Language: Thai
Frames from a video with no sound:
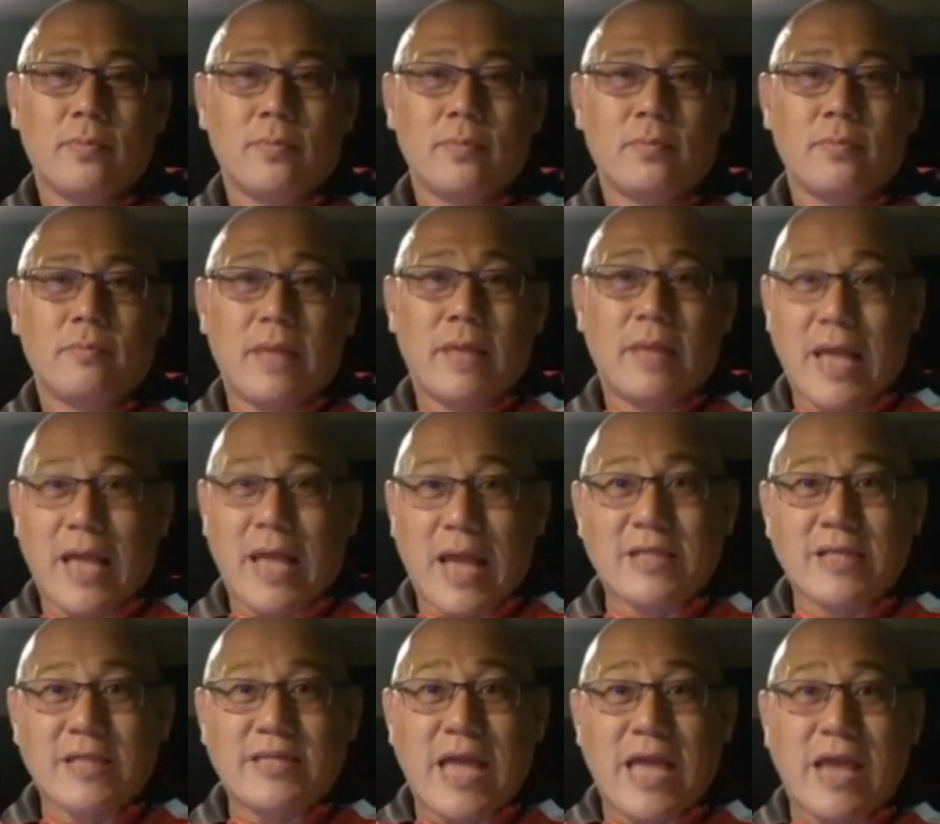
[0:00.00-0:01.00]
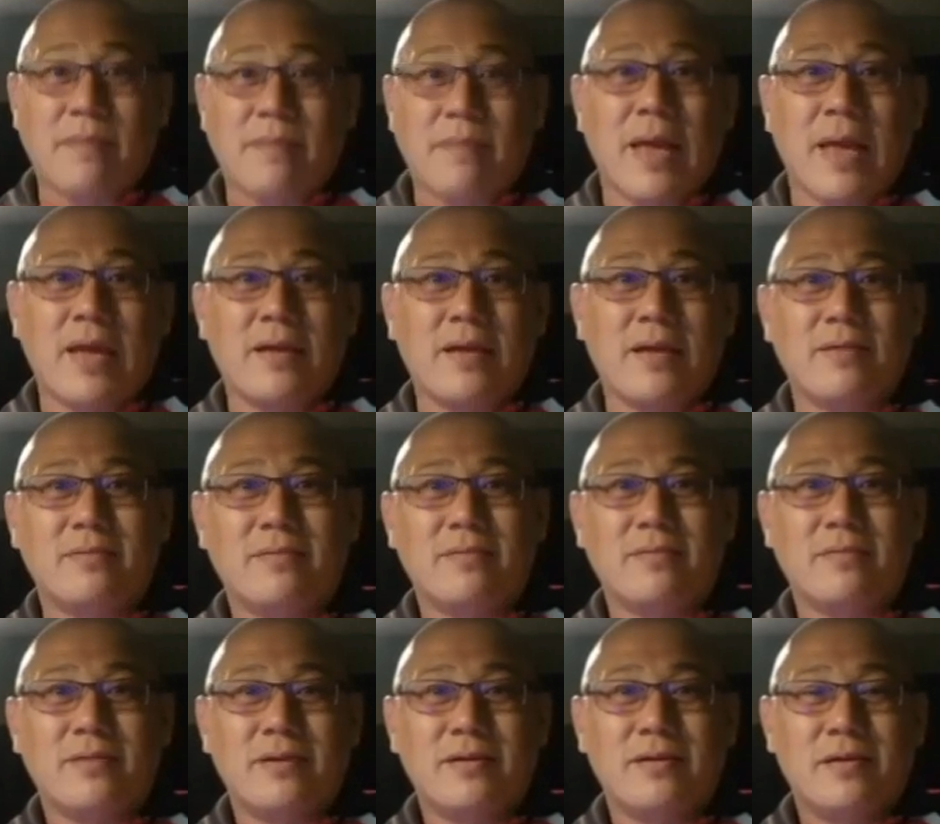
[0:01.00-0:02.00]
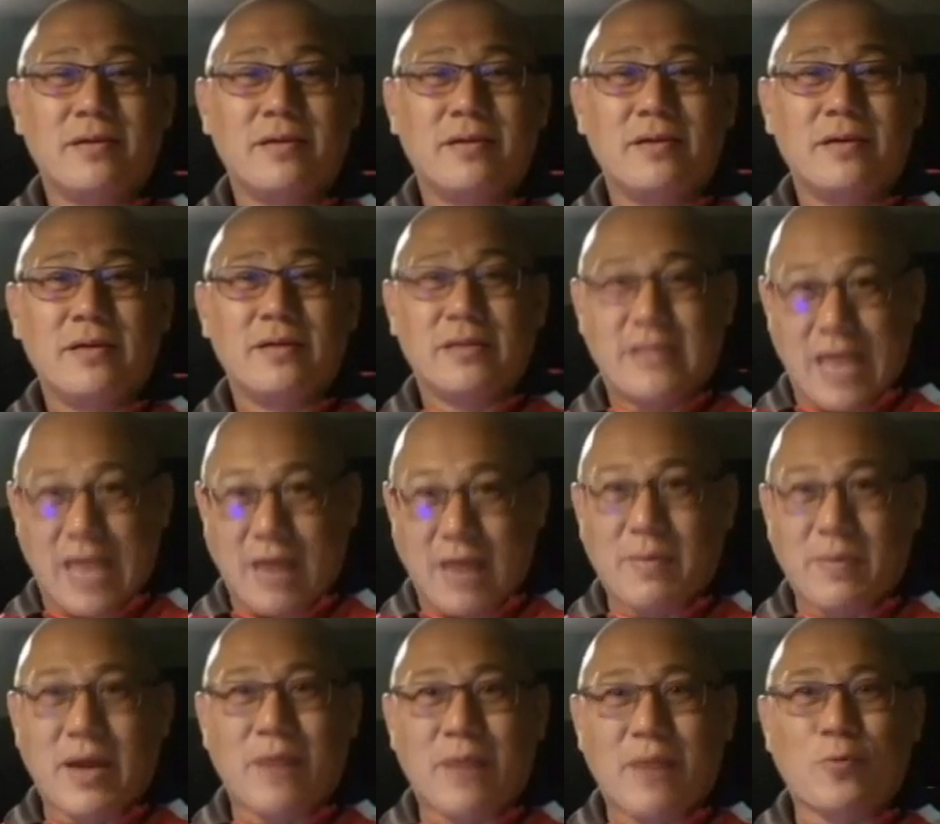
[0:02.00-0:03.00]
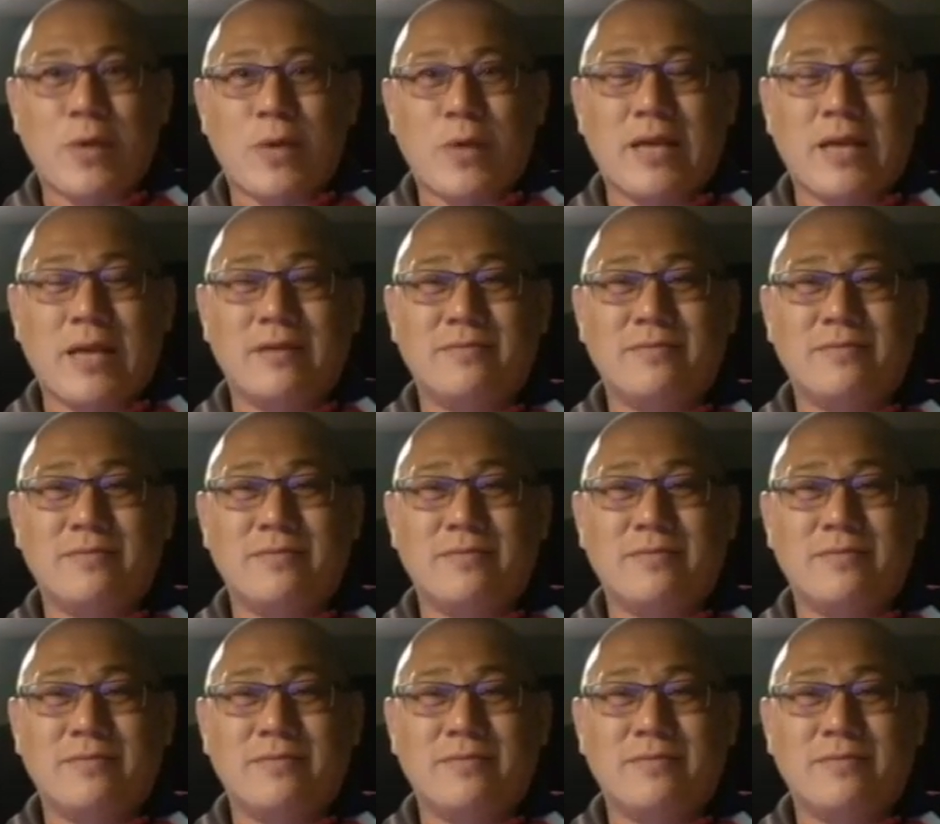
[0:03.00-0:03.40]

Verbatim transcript: เป็นไงฮะเจ๋งไหม เจ๋งไหมครับทุกท่าน